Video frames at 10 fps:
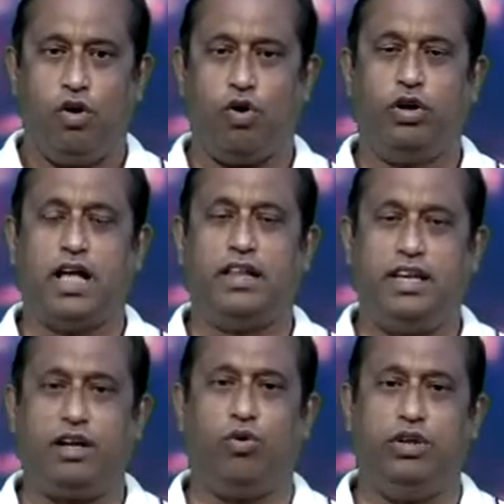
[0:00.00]

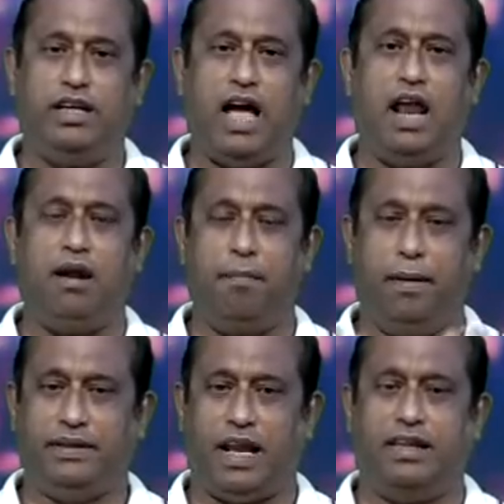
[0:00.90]
গণতান্ত্রিক অধিকার
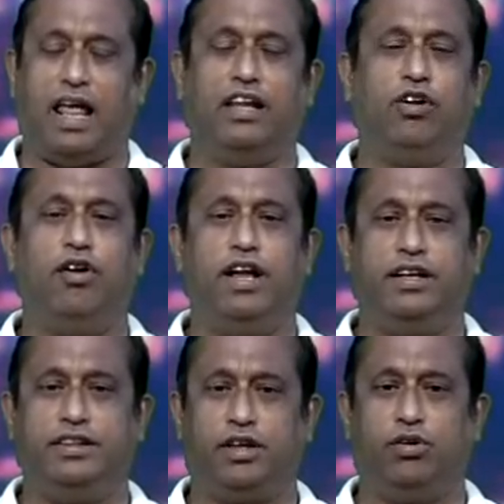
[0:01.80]
বা তারা নানা ধরনের
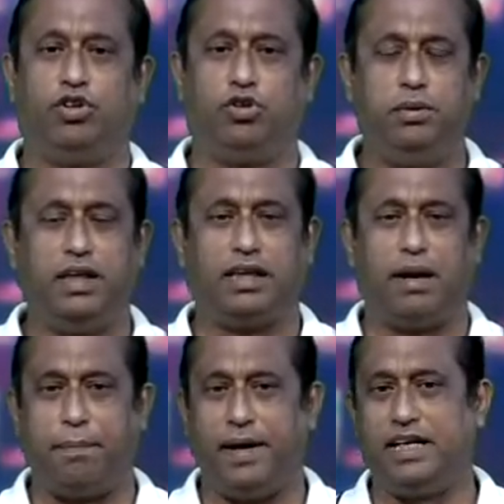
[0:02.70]
যেগুলো সুবিধা
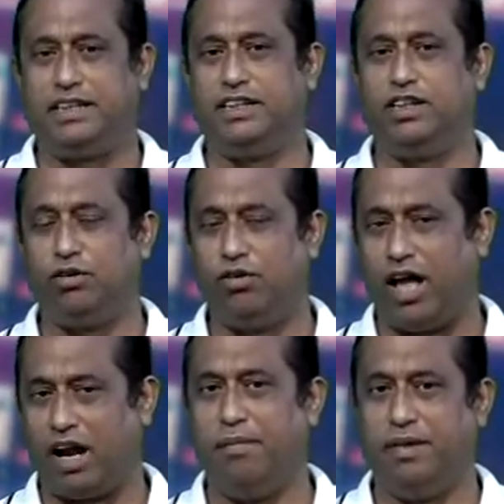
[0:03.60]
তারা পেয়ে আসছেন সেগুলো
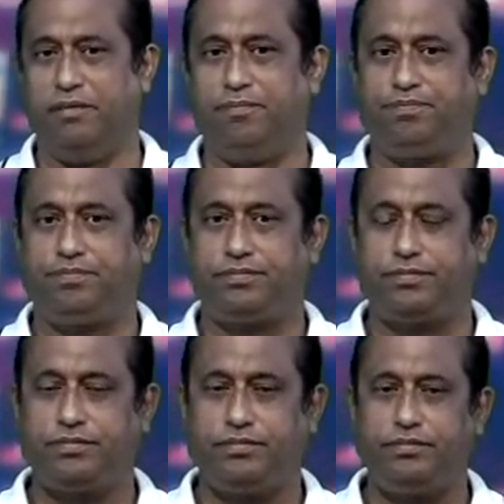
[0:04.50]
হারাবেন
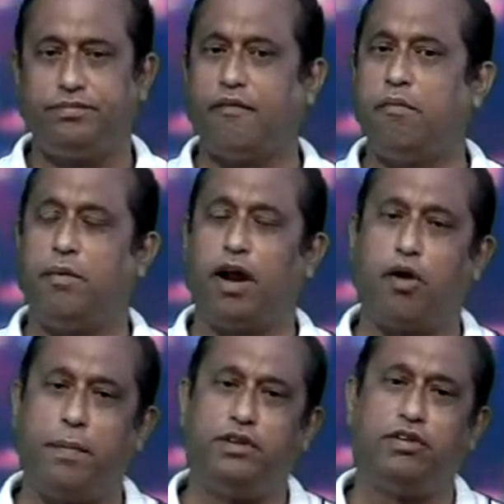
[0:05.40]
এবং বরাক
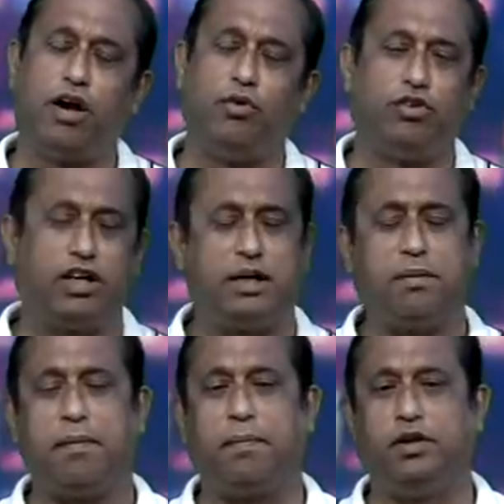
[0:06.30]
উপত্যকা
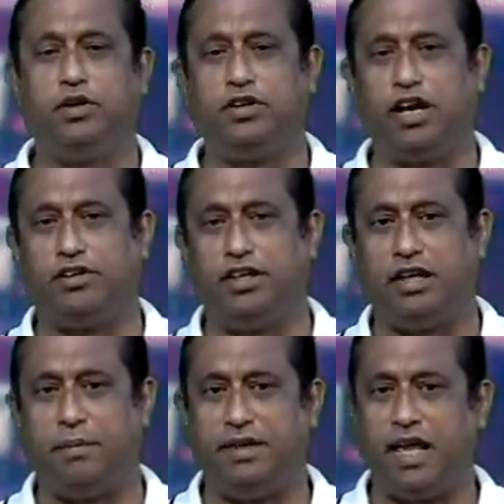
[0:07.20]
ঐতিহাসিকভাবে পনেরোটি আসনের
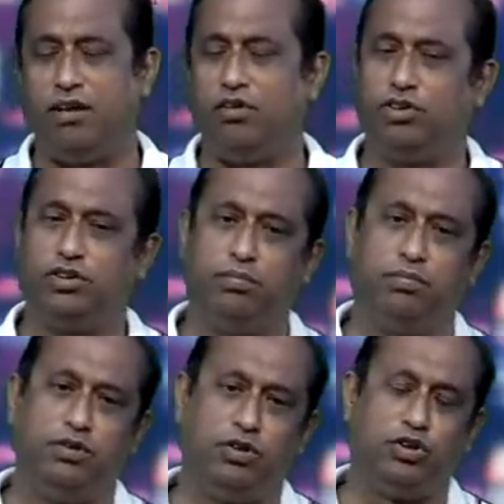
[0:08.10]
দাবিদার
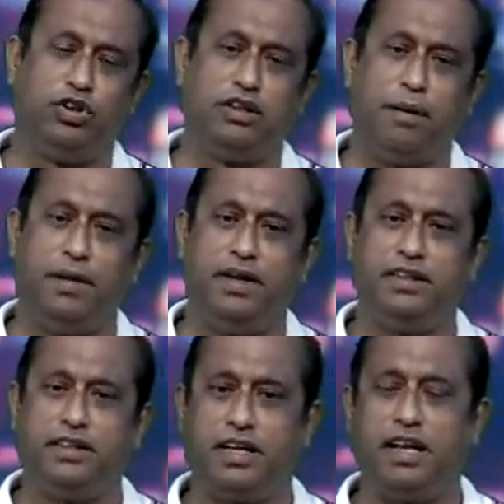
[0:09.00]
জনসংখ্যা বেড়েছে
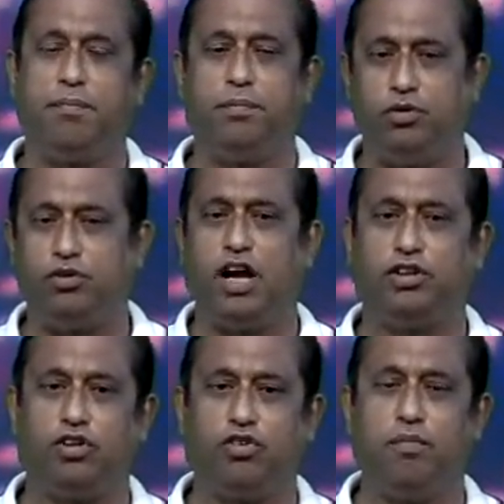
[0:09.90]
সেখানে দুটি
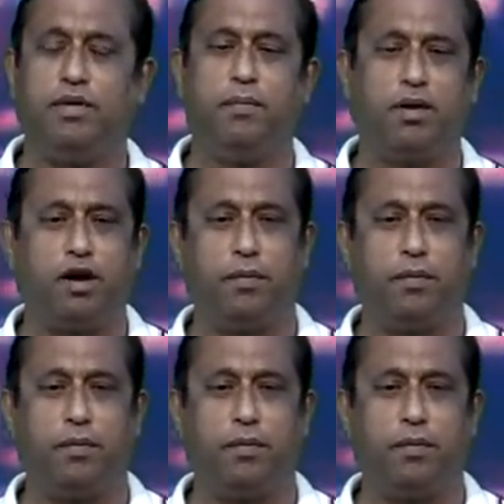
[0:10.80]
আসন কমিয়ে বরাক